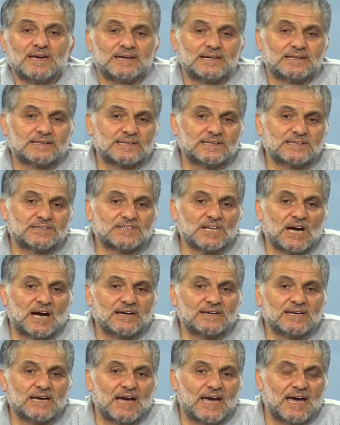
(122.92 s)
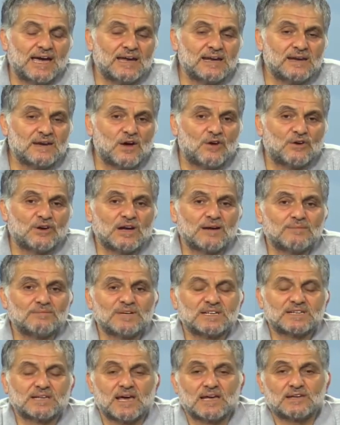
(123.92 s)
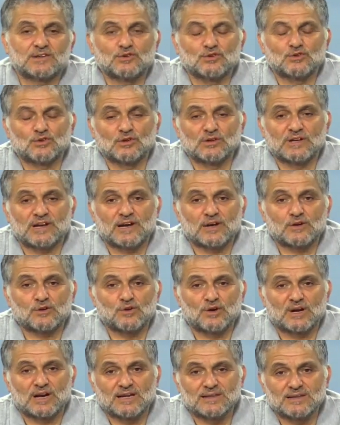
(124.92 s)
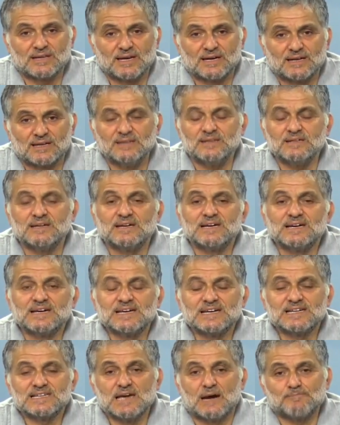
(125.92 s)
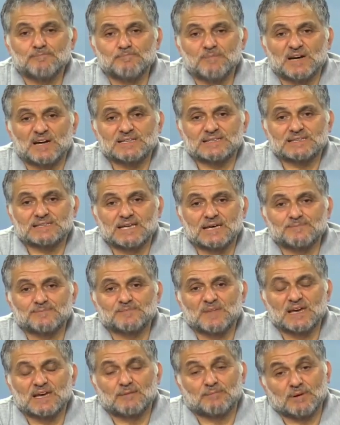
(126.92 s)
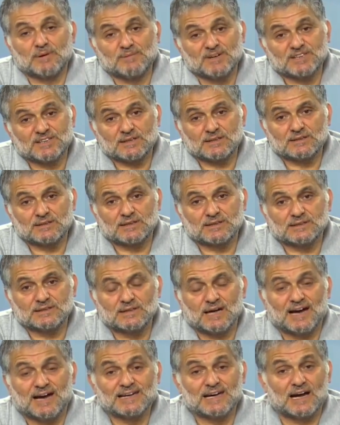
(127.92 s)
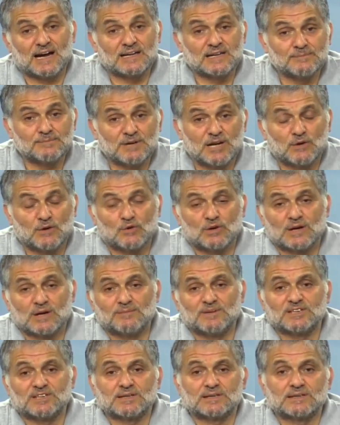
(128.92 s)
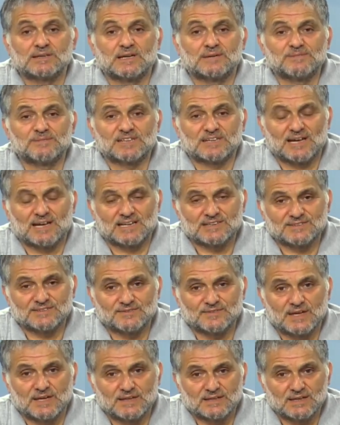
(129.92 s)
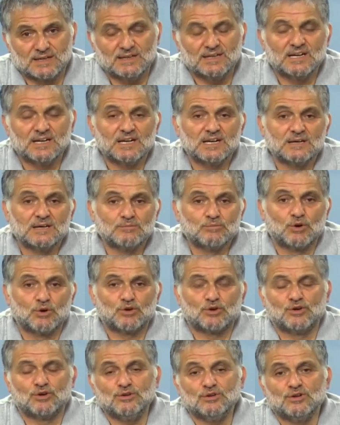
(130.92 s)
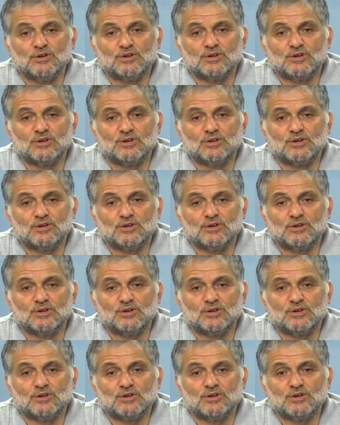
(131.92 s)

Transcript: irticayı en önemli tehdit olarak görenlerin yapmak isteyip de yapamadıkları, hayalini bile kuramadıkları bir tasfiyeyi bugün